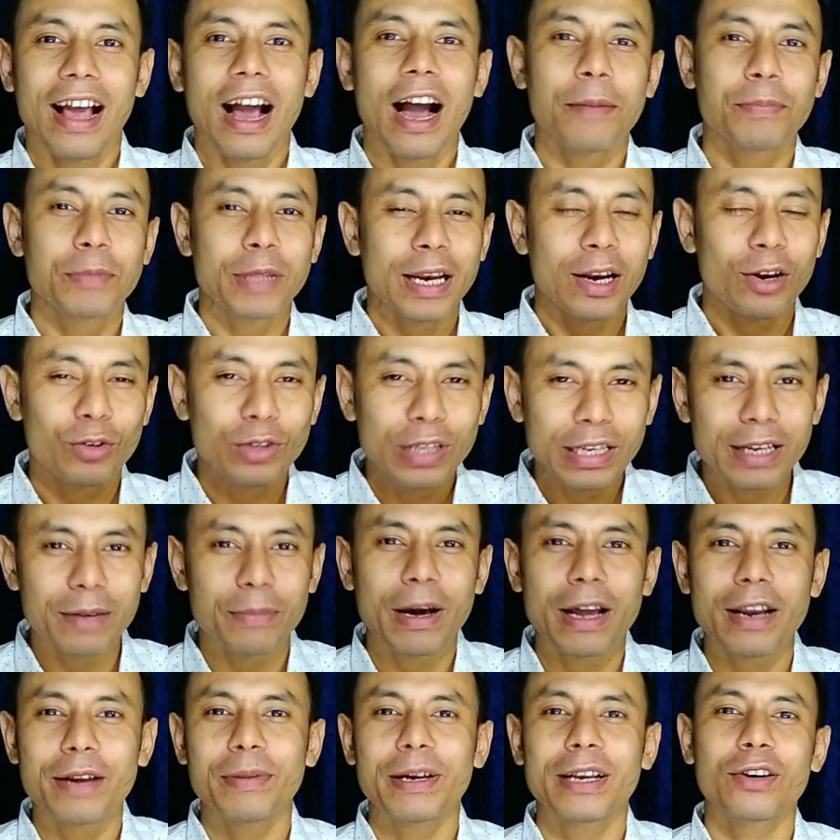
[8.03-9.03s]
আপনারা অনেকে
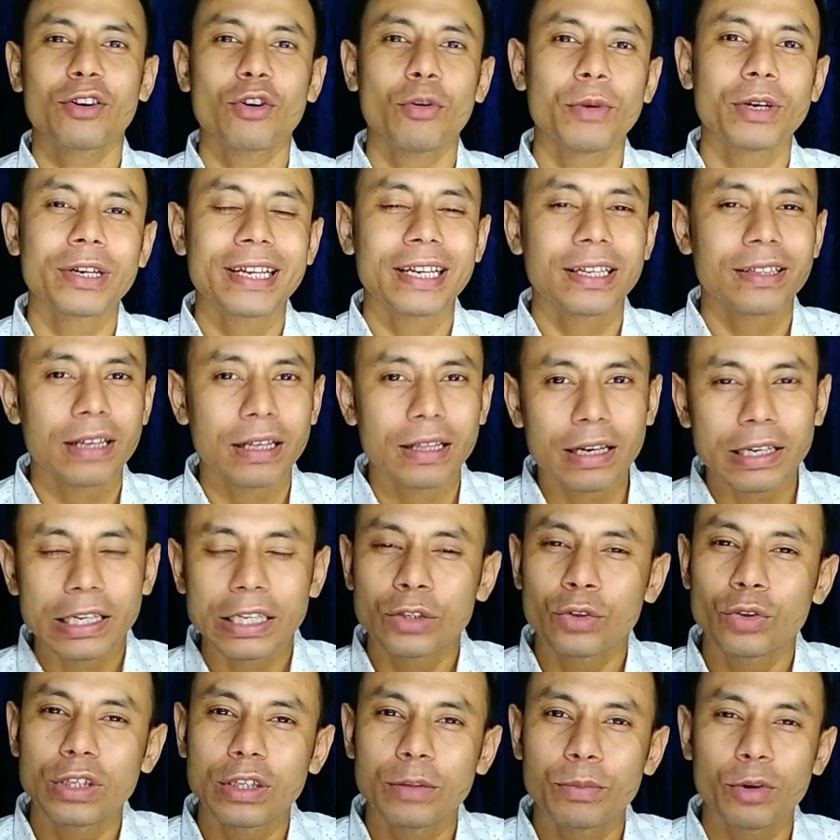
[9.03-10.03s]
বারে বারে কমেন্ট করেন দাদা
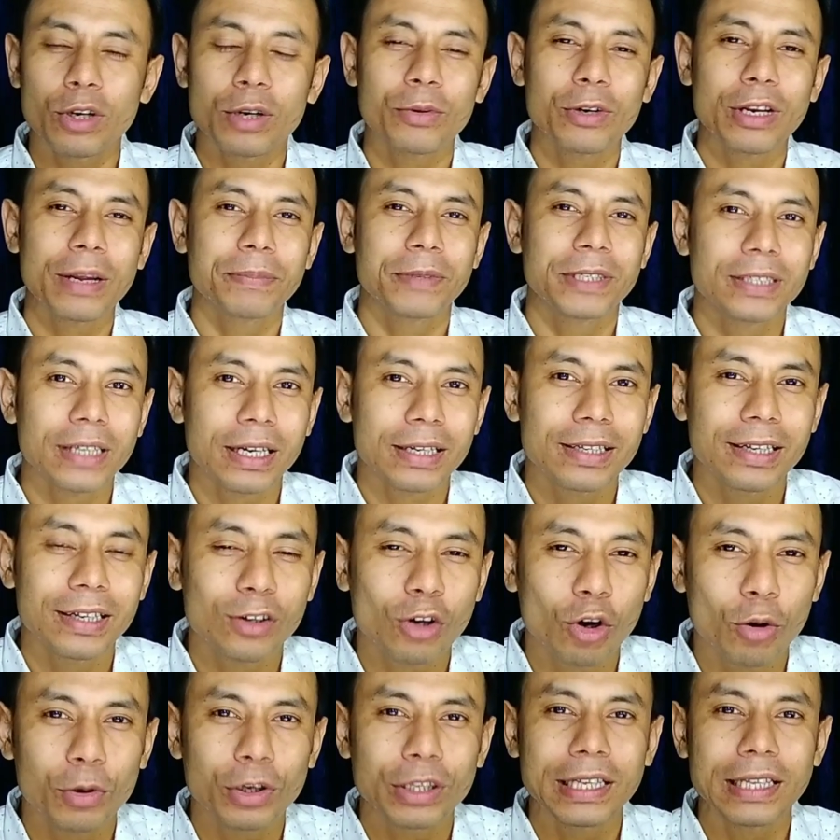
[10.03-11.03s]
কিছুদিন পরে পরে আপনি চাকরির
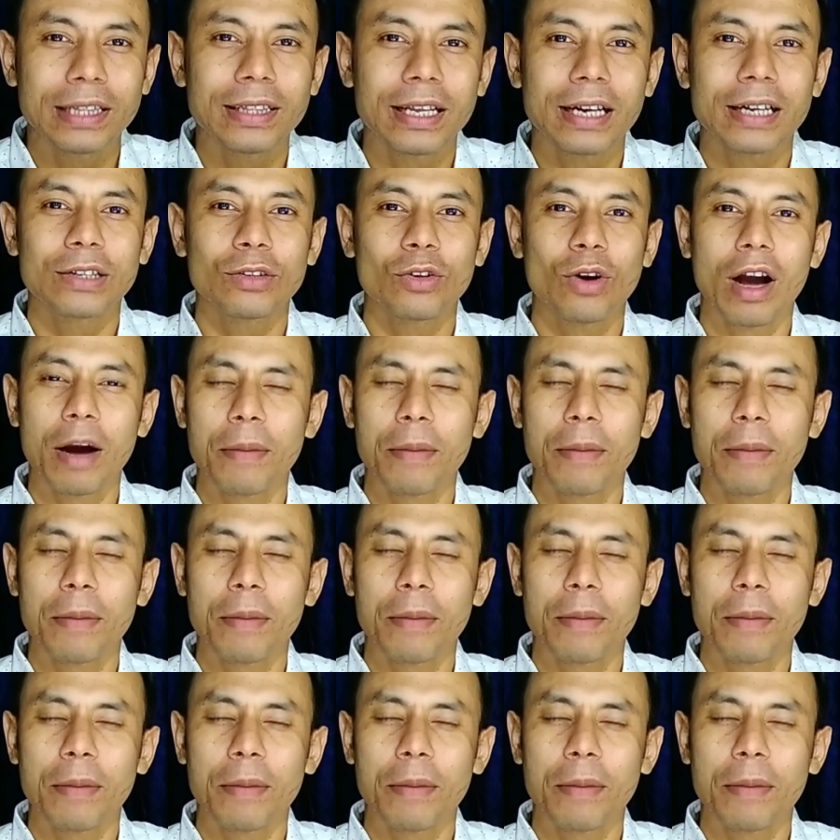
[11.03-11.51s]
খবর দেন না কেন